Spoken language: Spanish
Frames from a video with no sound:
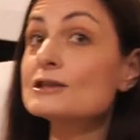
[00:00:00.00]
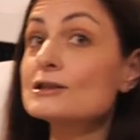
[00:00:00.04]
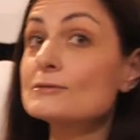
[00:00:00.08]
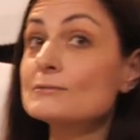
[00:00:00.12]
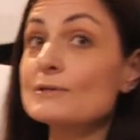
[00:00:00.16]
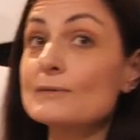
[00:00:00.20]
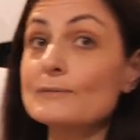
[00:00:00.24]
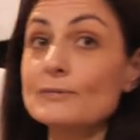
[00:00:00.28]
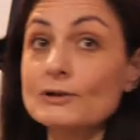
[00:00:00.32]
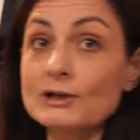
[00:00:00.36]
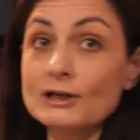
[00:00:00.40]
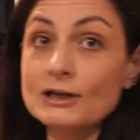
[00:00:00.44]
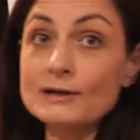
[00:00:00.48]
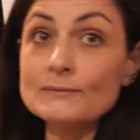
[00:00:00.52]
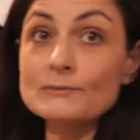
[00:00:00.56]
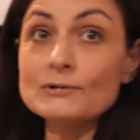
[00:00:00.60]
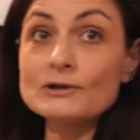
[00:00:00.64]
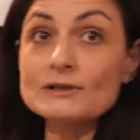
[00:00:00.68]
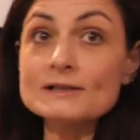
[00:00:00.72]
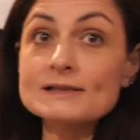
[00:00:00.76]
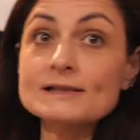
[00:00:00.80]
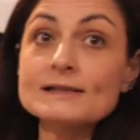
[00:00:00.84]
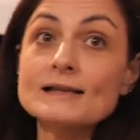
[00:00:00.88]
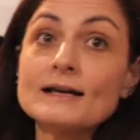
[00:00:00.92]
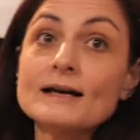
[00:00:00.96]
como por ejemplo
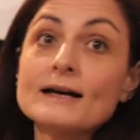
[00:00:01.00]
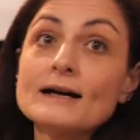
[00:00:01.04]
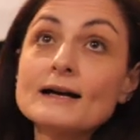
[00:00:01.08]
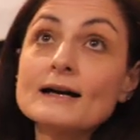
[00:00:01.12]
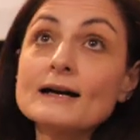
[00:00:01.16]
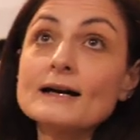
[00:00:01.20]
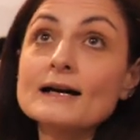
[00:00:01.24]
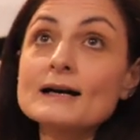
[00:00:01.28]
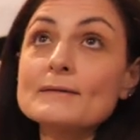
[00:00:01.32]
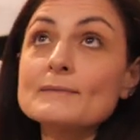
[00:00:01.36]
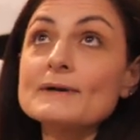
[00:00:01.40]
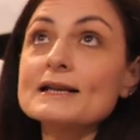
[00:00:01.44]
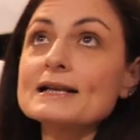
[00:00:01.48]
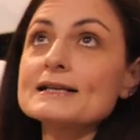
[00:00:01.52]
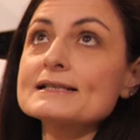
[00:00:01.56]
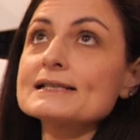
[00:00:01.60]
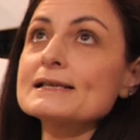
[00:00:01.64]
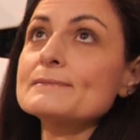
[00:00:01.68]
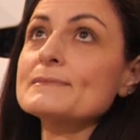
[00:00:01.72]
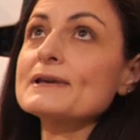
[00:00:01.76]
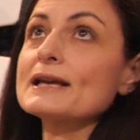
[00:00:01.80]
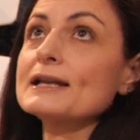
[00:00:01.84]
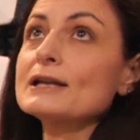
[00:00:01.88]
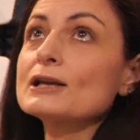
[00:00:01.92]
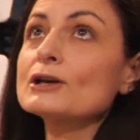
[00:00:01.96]
esta cámara
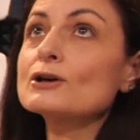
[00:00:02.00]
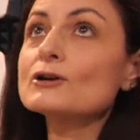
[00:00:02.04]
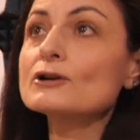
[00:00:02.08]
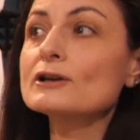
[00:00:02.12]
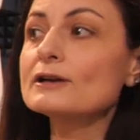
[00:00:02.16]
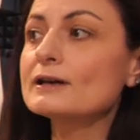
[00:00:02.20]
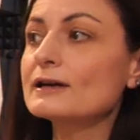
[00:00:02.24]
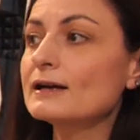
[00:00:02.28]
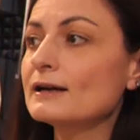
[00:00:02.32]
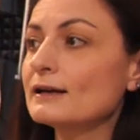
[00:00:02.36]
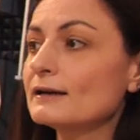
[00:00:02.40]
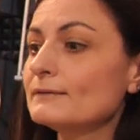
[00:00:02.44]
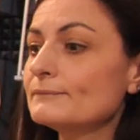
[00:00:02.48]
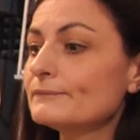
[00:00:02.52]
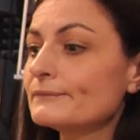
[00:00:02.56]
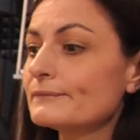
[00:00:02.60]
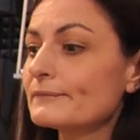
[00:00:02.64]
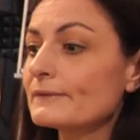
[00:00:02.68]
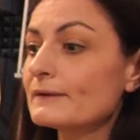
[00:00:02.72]
semianecoica